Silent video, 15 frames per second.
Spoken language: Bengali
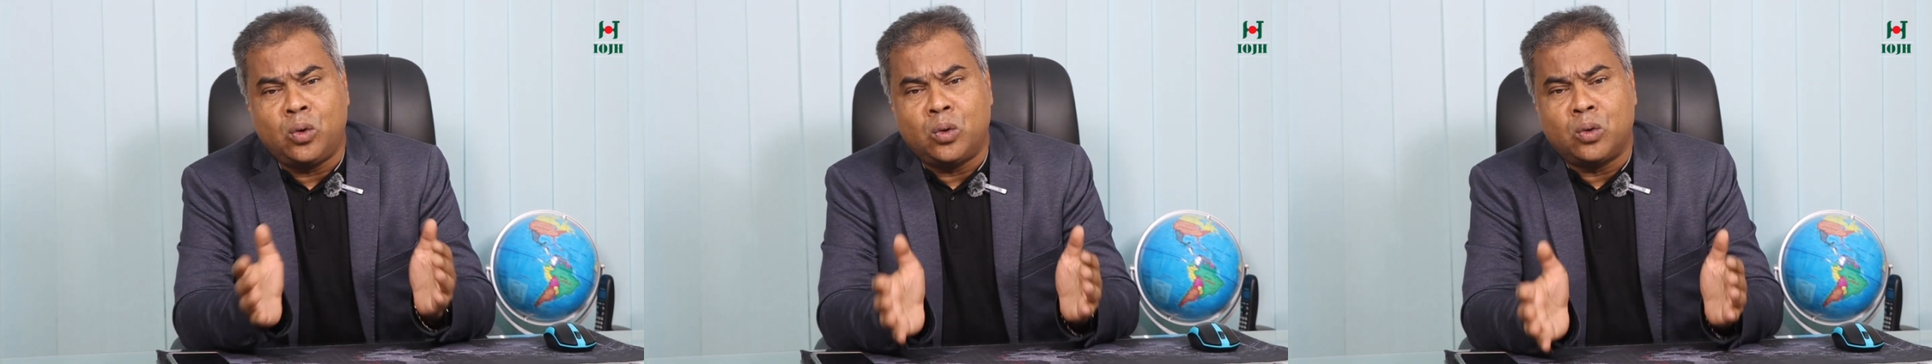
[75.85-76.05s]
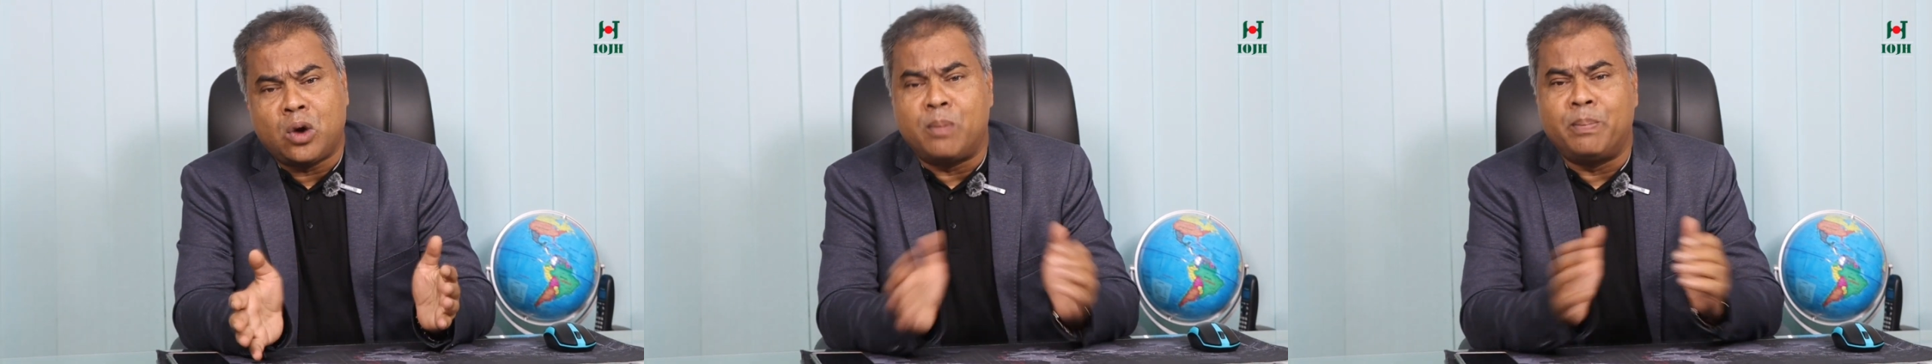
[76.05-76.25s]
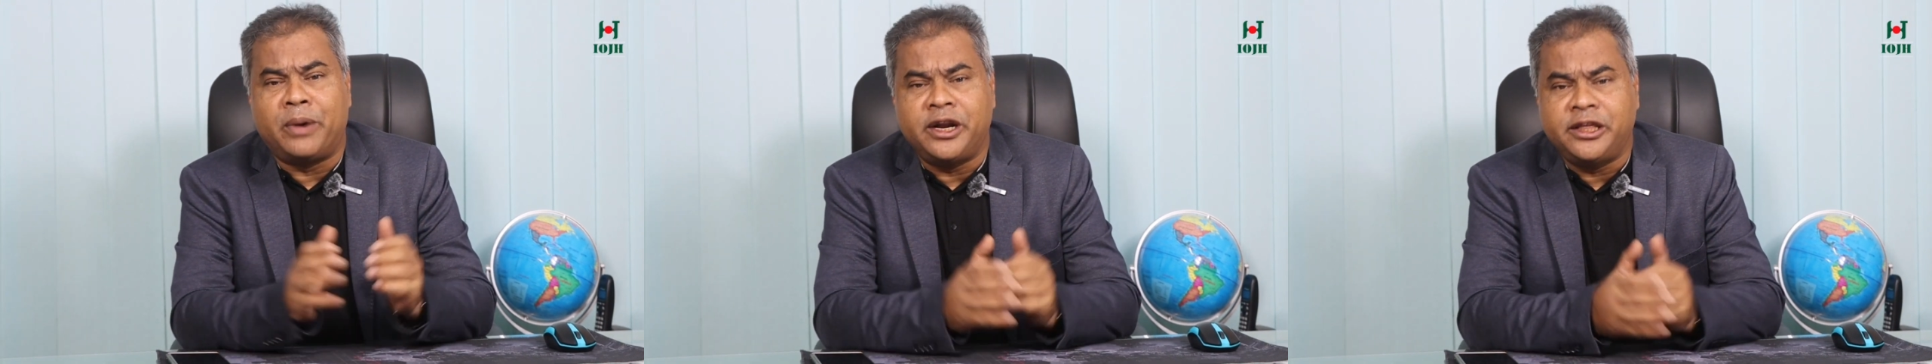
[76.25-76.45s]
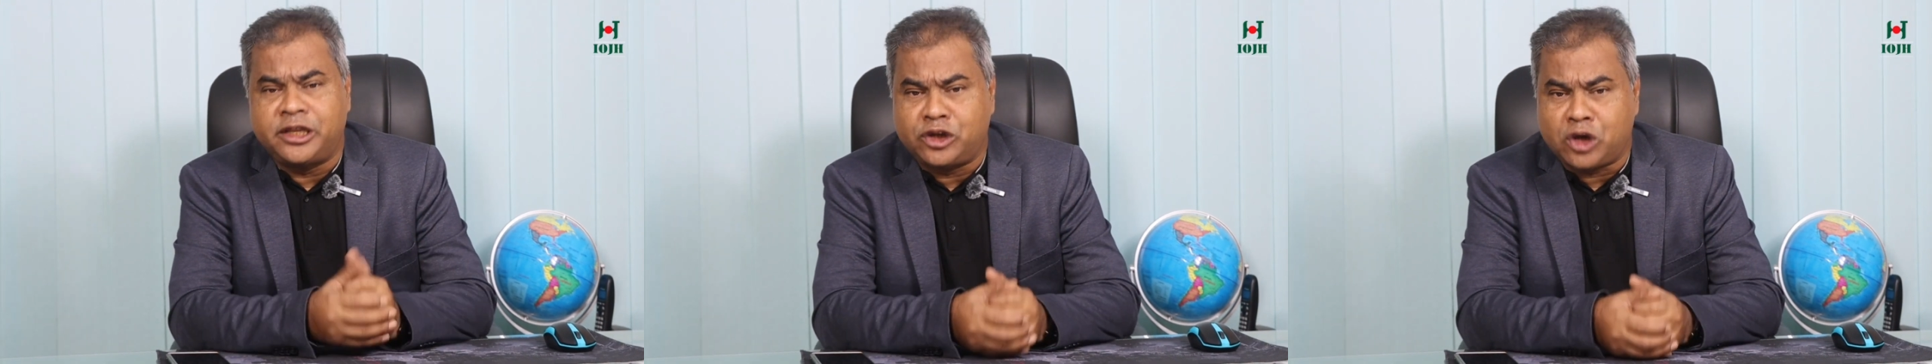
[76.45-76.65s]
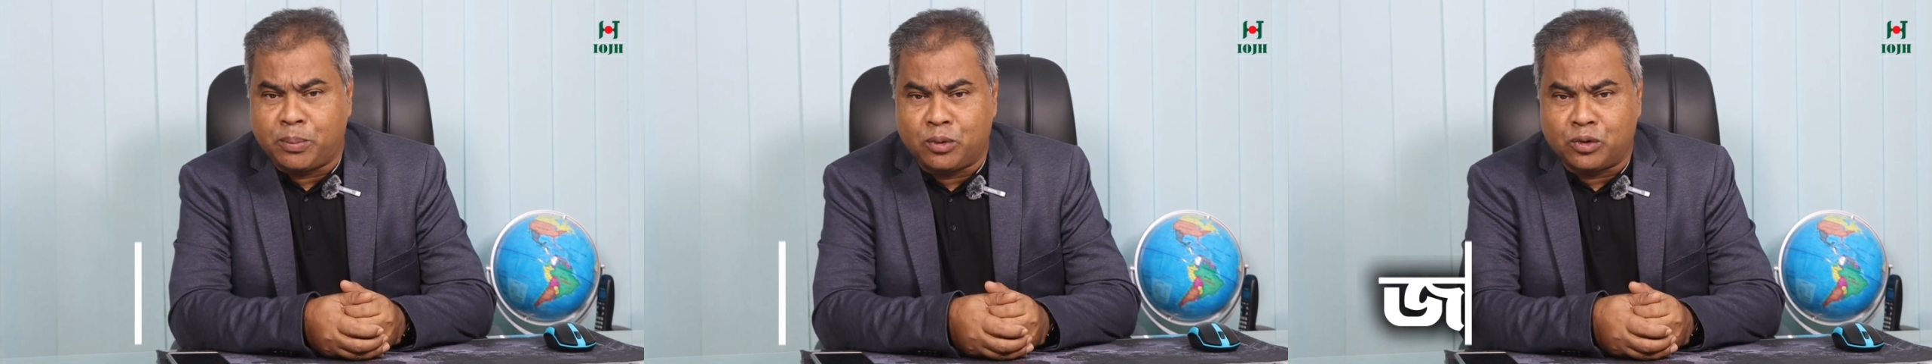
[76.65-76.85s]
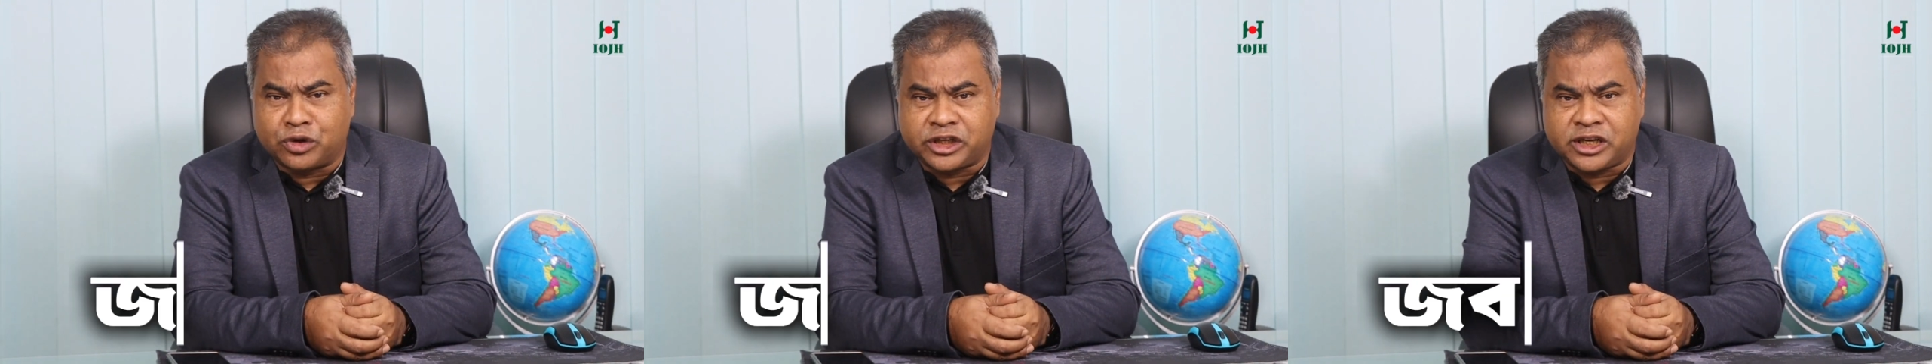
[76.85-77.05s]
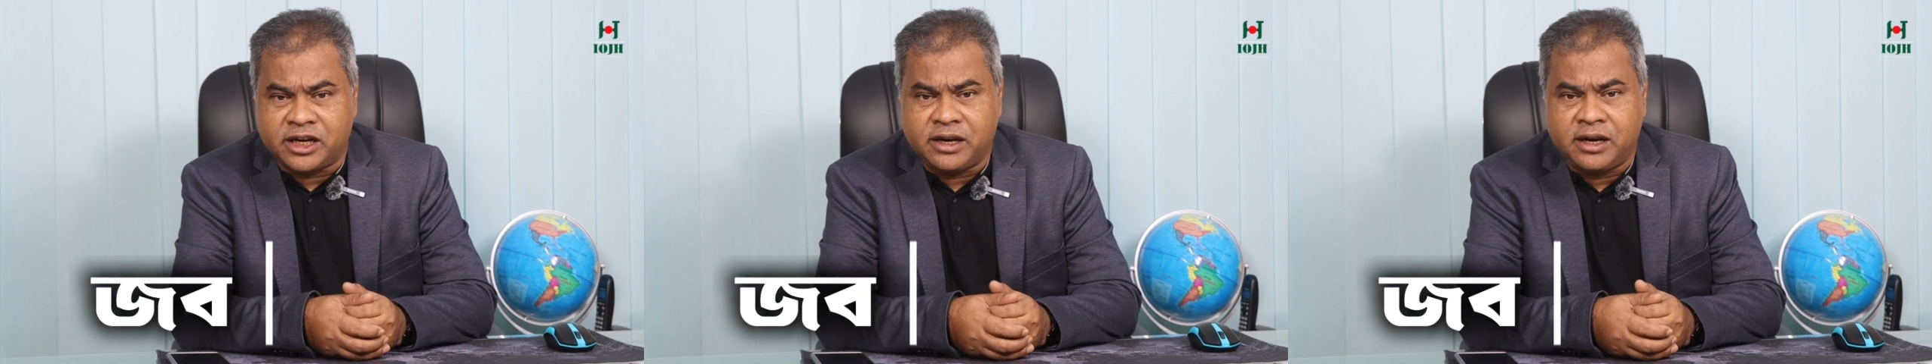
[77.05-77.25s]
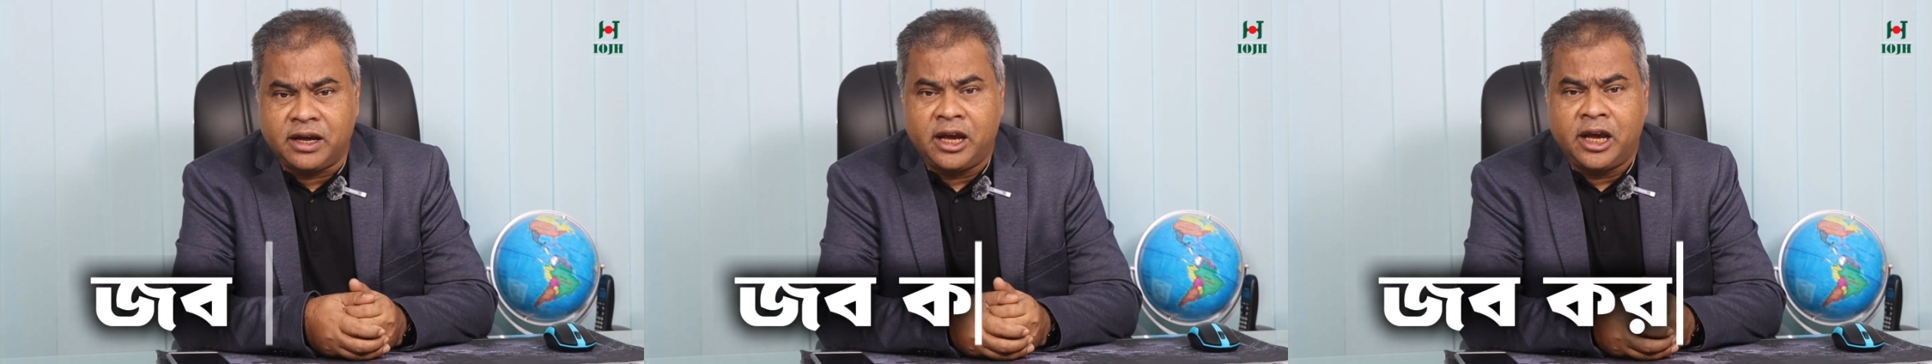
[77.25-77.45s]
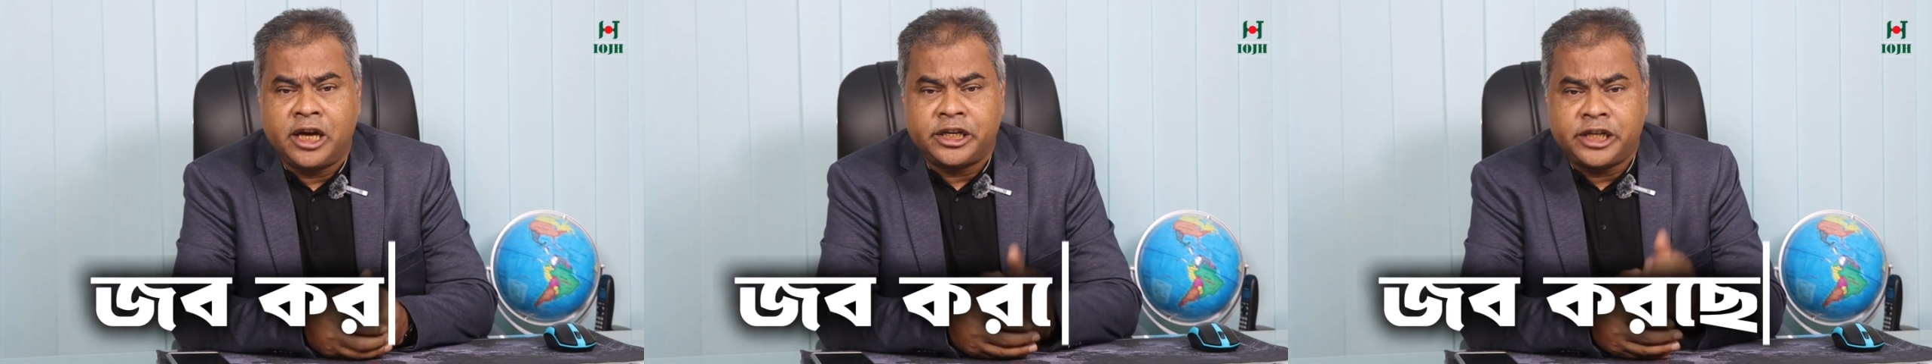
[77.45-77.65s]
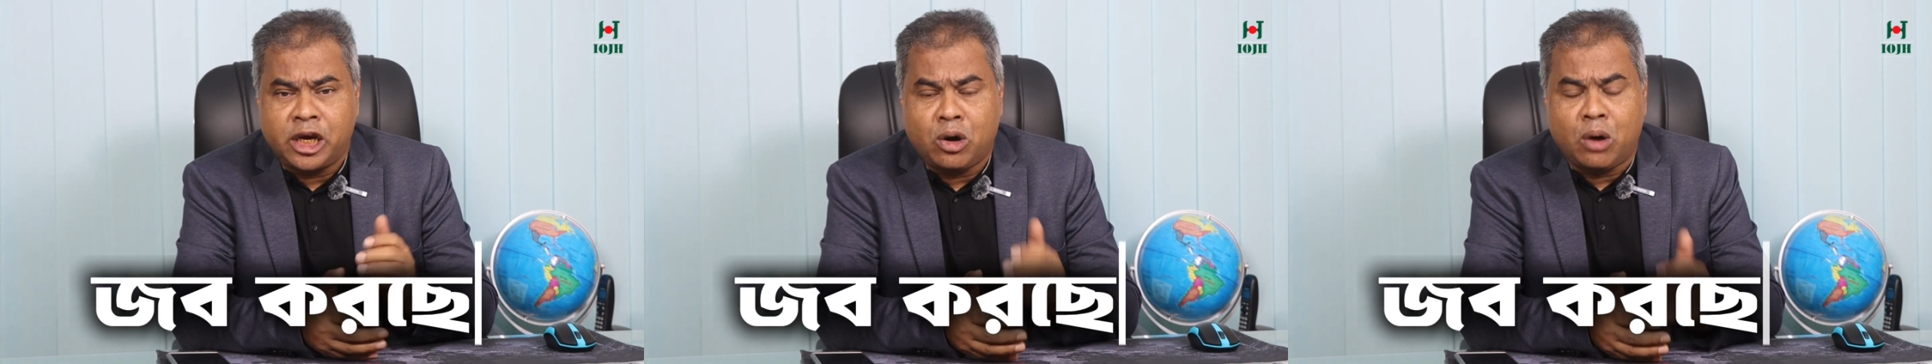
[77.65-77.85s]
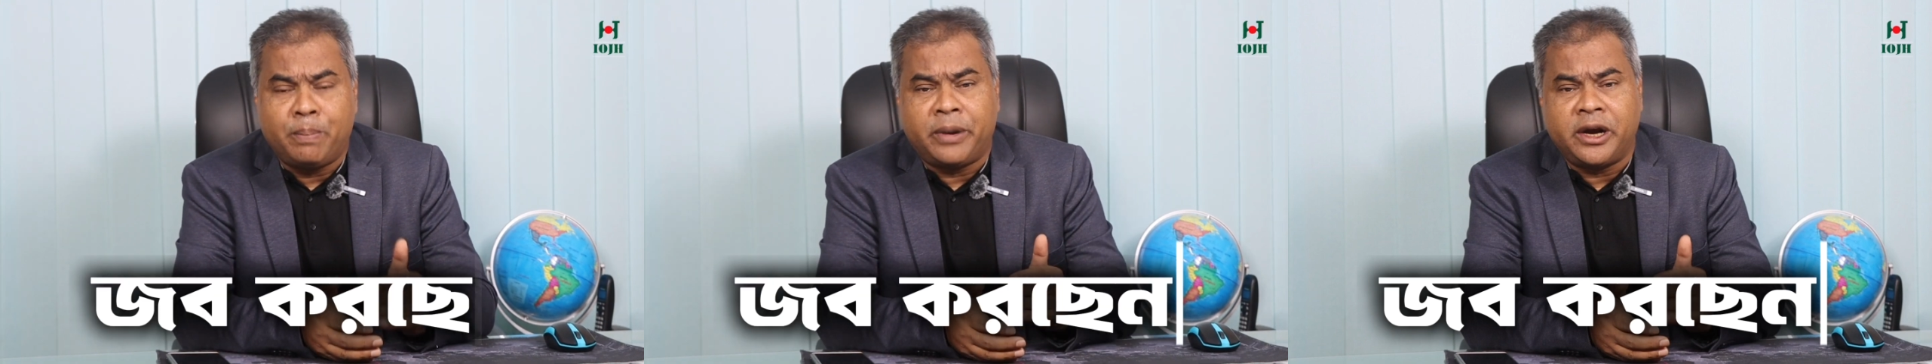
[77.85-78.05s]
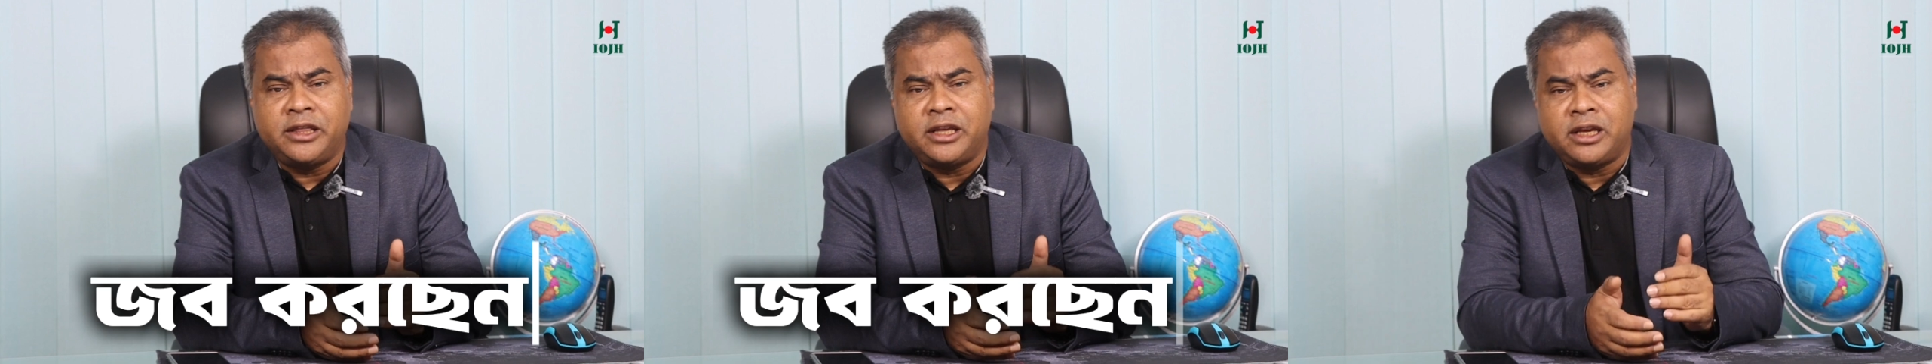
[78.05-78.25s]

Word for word: কোম্পানিতে জব করছেন সেই কোম্পানিতে